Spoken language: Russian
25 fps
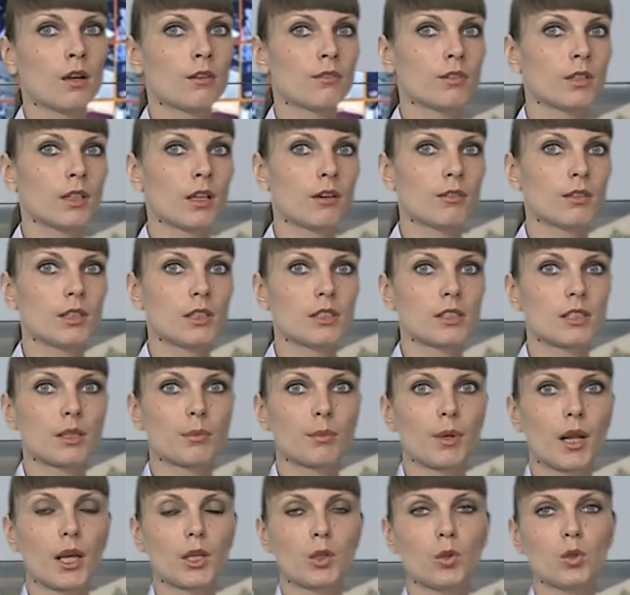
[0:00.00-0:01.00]
В
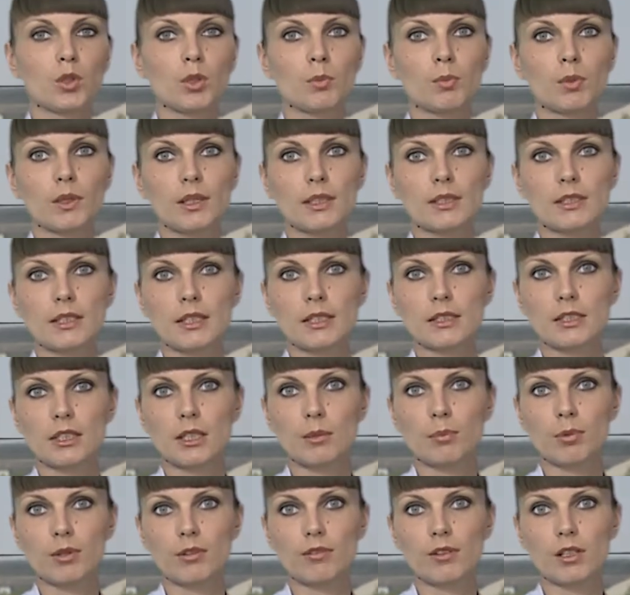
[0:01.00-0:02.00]
Лавлинском районе
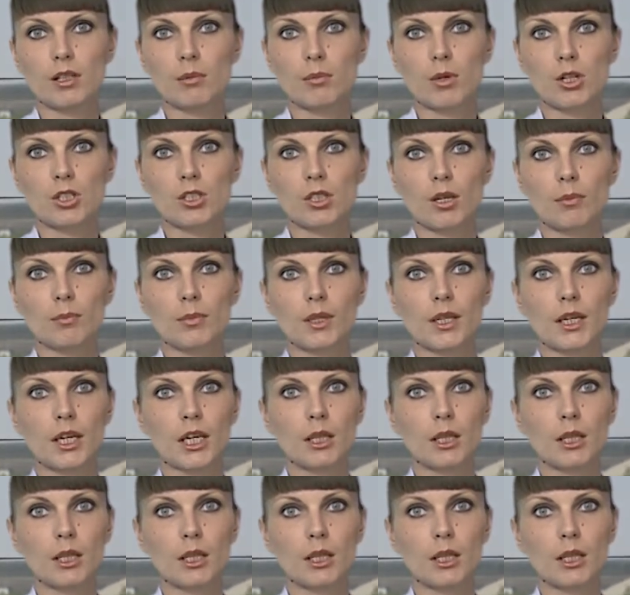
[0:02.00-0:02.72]
полицейские провели масштабный